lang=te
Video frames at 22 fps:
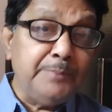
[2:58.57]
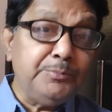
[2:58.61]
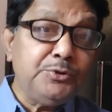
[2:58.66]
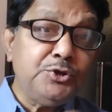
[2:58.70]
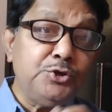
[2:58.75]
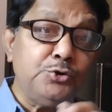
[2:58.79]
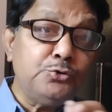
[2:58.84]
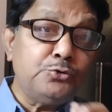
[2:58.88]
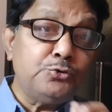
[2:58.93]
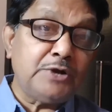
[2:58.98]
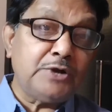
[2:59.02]

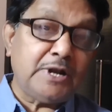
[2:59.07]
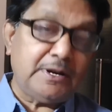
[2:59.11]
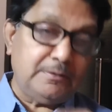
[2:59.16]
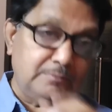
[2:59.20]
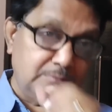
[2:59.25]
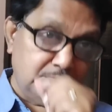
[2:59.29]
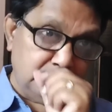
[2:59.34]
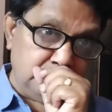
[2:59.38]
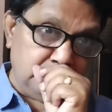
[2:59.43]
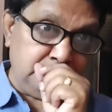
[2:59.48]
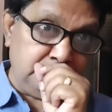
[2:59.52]
ఎంక్యూ
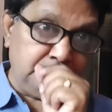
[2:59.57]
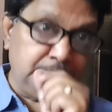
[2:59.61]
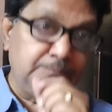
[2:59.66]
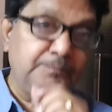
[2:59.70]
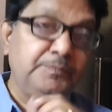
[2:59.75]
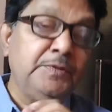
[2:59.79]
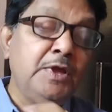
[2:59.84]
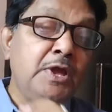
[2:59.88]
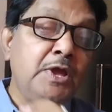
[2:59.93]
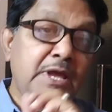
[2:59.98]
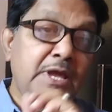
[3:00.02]

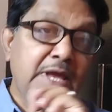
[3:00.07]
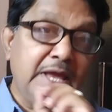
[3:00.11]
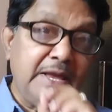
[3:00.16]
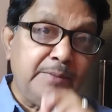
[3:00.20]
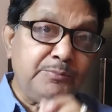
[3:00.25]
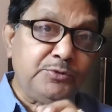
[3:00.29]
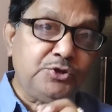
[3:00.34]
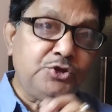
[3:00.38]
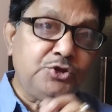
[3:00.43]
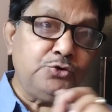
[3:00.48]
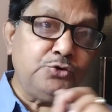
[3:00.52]

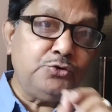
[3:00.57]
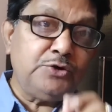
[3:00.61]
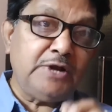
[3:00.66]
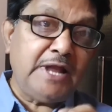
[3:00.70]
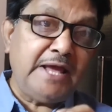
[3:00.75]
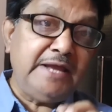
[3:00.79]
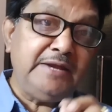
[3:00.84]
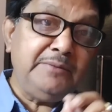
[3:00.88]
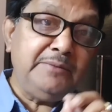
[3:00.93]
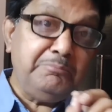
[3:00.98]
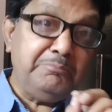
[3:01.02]
ఎంక్యూ
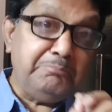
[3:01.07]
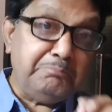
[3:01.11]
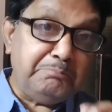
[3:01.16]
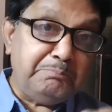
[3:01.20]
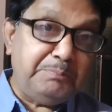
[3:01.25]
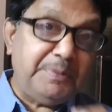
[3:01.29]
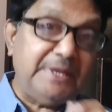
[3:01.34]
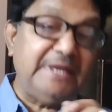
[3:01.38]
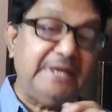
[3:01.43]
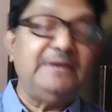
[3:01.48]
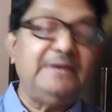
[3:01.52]
నైన్
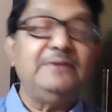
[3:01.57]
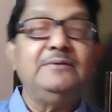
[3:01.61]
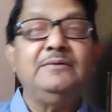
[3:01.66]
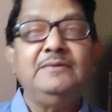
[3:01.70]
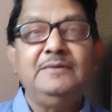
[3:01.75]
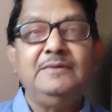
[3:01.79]
బి